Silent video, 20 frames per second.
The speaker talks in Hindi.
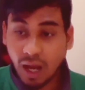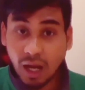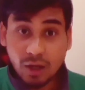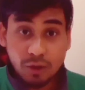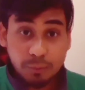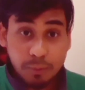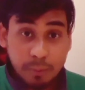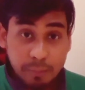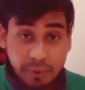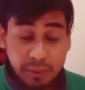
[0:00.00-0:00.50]

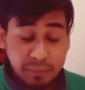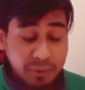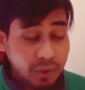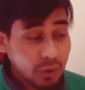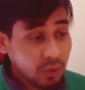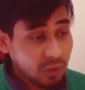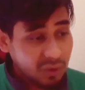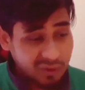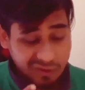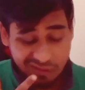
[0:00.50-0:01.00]
अगर मुंबई में
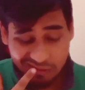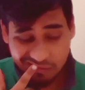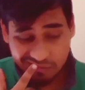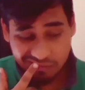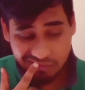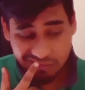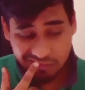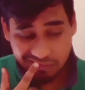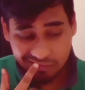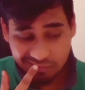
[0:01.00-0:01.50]
हो
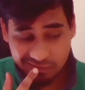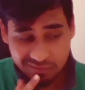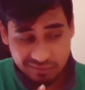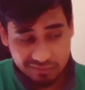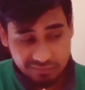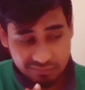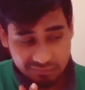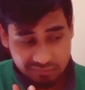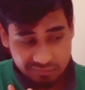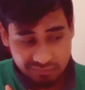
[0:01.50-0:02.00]

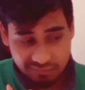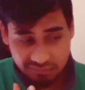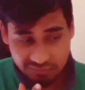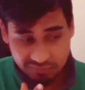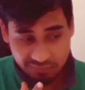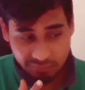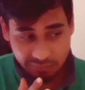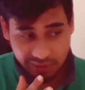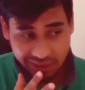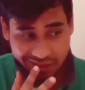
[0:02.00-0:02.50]

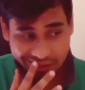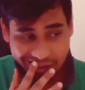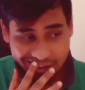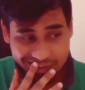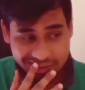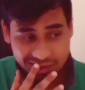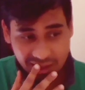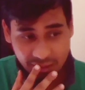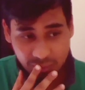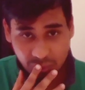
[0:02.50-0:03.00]
मेरे
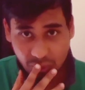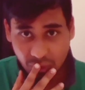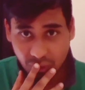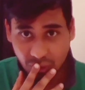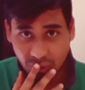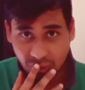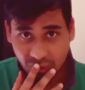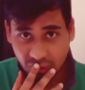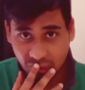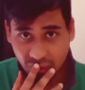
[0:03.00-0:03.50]
ख्याल से
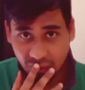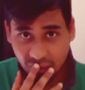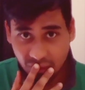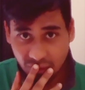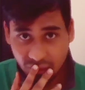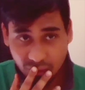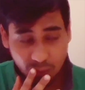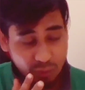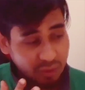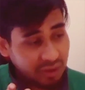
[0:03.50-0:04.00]
आपको
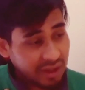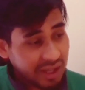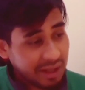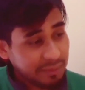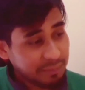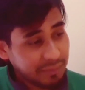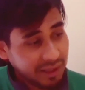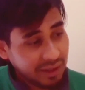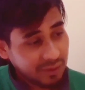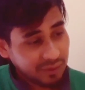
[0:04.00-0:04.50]

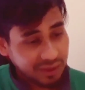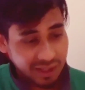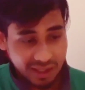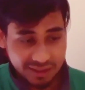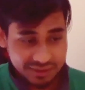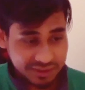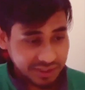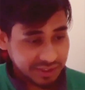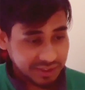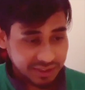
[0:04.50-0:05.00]
कुरियर में
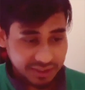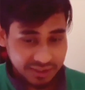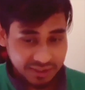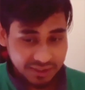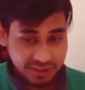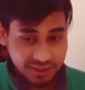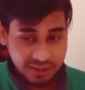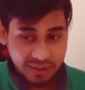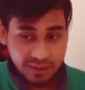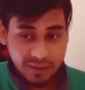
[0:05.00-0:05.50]
होना चाहिए
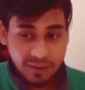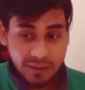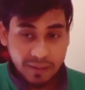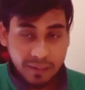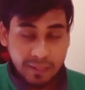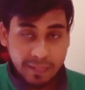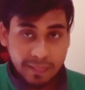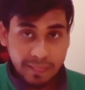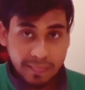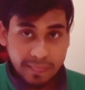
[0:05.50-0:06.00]

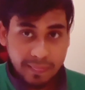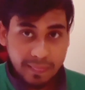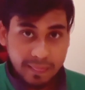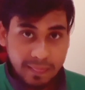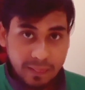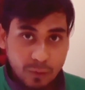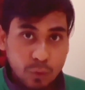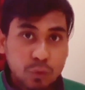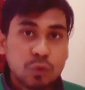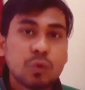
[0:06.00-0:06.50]

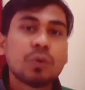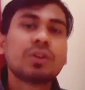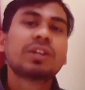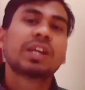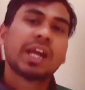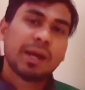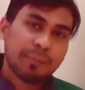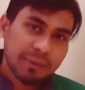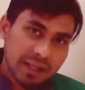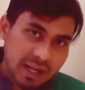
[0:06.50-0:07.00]
तो
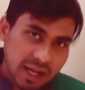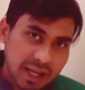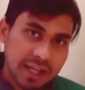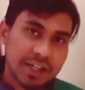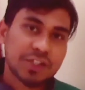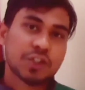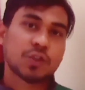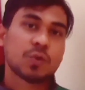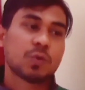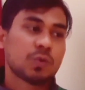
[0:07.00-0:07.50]
ये मेरा
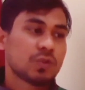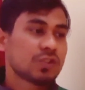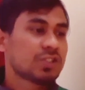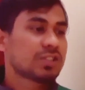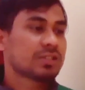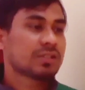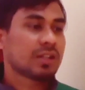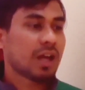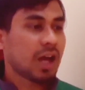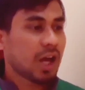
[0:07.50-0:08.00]
है
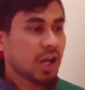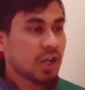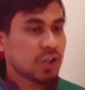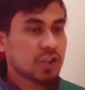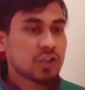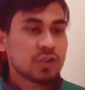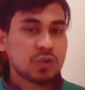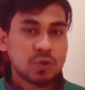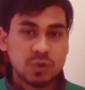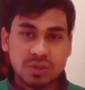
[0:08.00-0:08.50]
शूज़
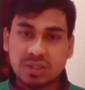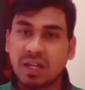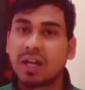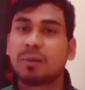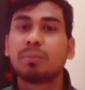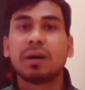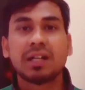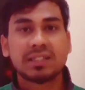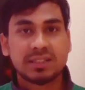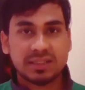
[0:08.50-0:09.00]
जो
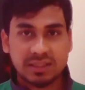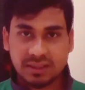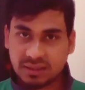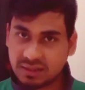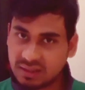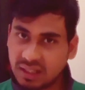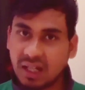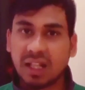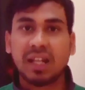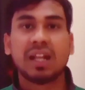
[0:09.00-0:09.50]
चार बार
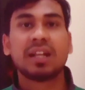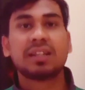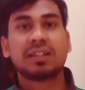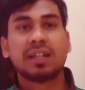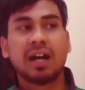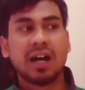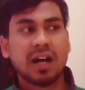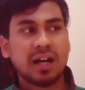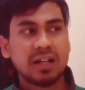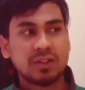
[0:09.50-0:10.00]
कलर
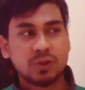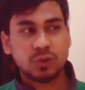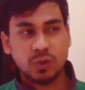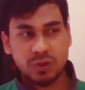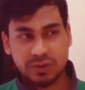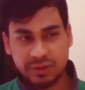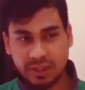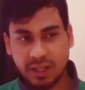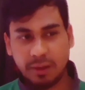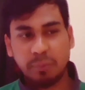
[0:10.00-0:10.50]
था
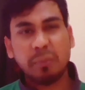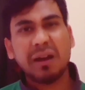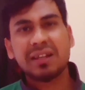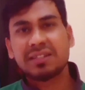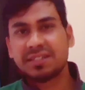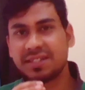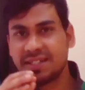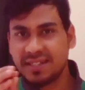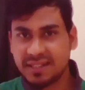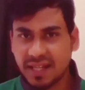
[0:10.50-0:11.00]
जो चार
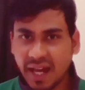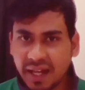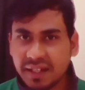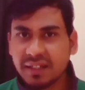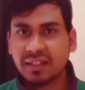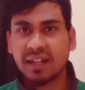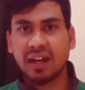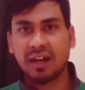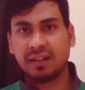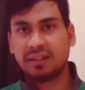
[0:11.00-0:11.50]
पांच
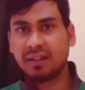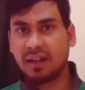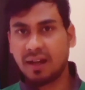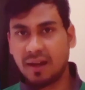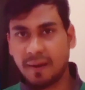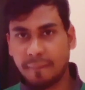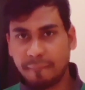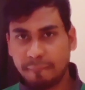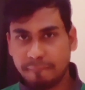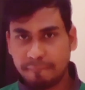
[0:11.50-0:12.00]
डिजाइन का था
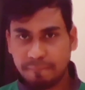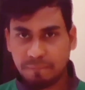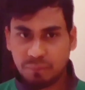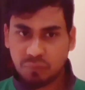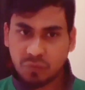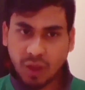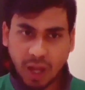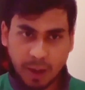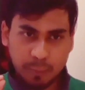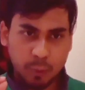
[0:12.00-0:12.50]

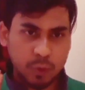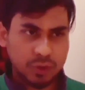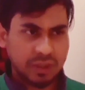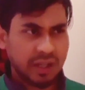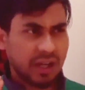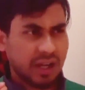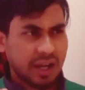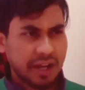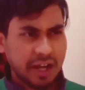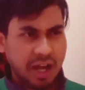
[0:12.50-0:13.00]
आपको
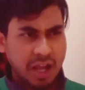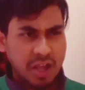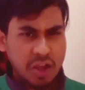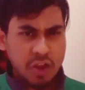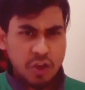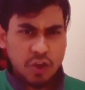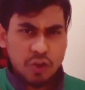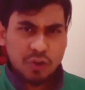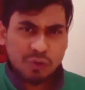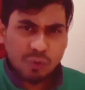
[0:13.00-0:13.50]
दिखाया
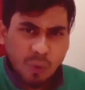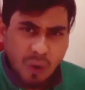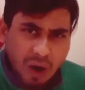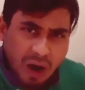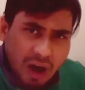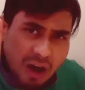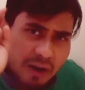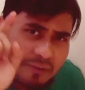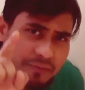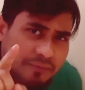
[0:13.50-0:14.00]
तो
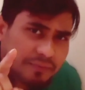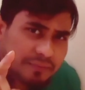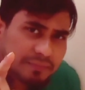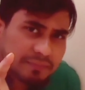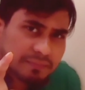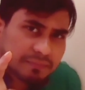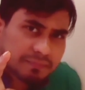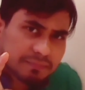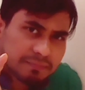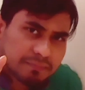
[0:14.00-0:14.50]

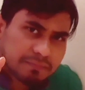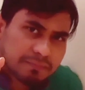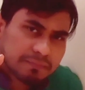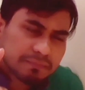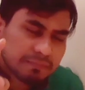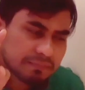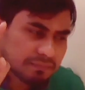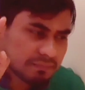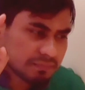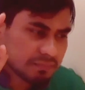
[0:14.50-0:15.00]

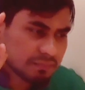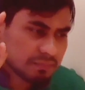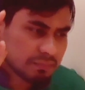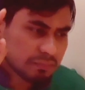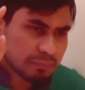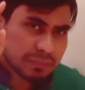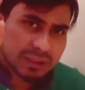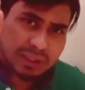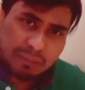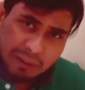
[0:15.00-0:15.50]

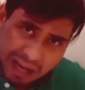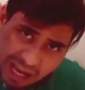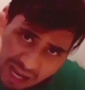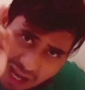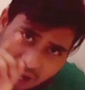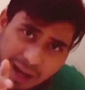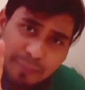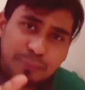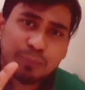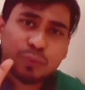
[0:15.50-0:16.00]
आप मतलब
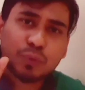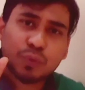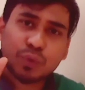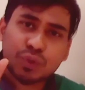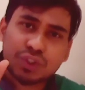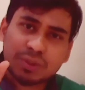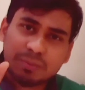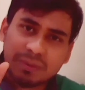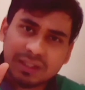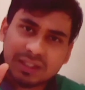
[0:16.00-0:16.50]
आप
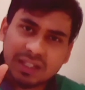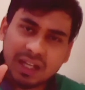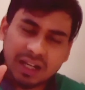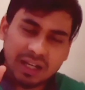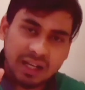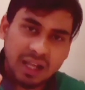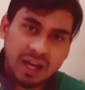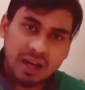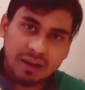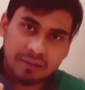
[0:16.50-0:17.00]
कुछ मत
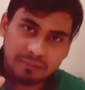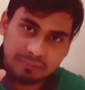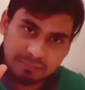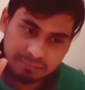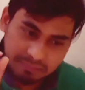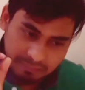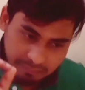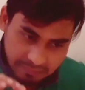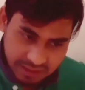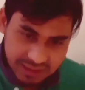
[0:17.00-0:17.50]
करना
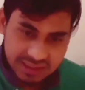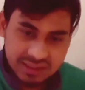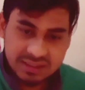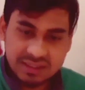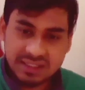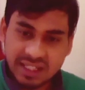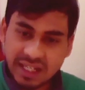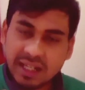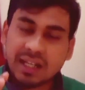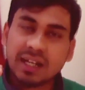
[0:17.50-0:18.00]
बस
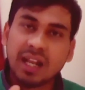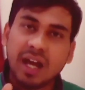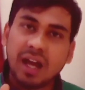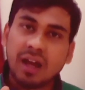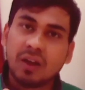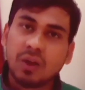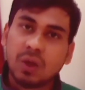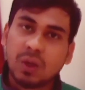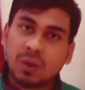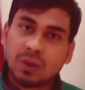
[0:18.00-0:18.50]
देखना
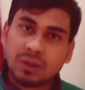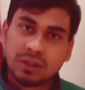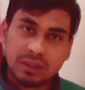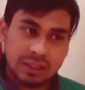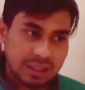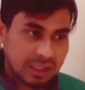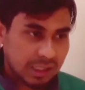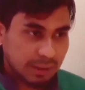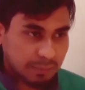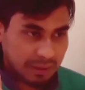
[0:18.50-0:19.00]

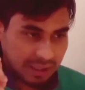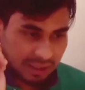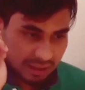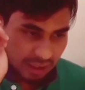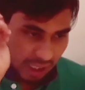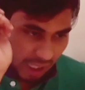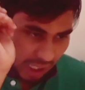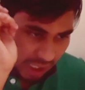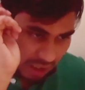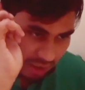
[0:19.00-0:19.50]
देखने
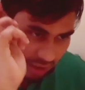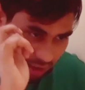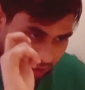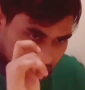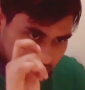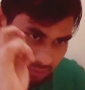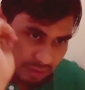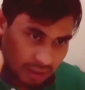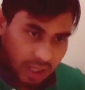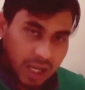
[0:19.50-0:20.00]
बगैर अगर
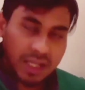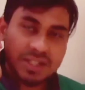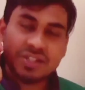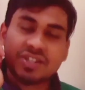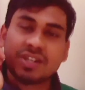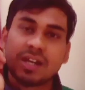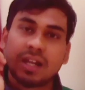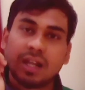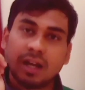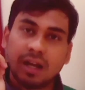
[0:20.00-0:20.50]
आपको
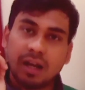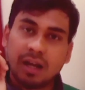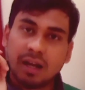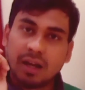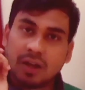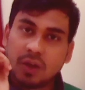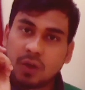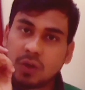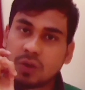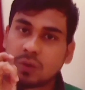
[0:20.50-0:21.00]
अच्छा लगा
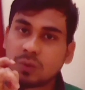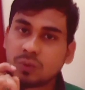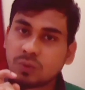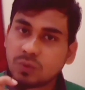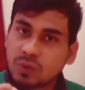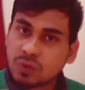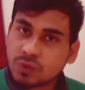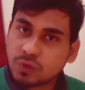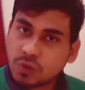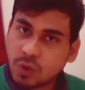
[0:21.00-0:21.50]

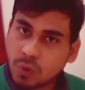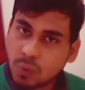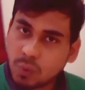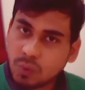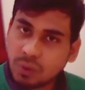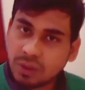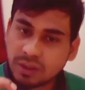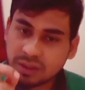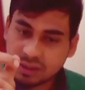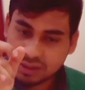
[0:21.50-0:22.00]
तो
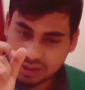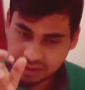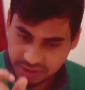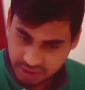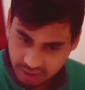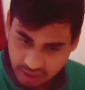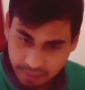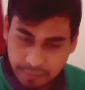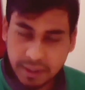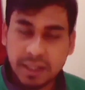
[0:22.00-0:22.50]
ज़रूर
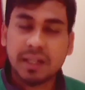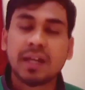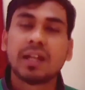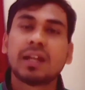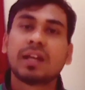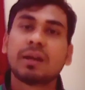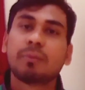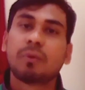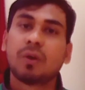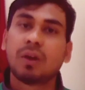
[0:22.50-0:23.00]
नीचे कमेंट
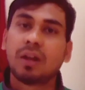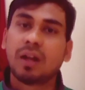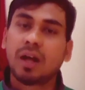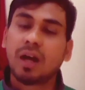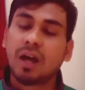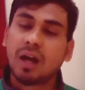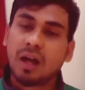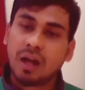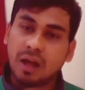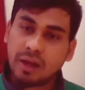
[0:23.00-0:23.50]
करके बोलना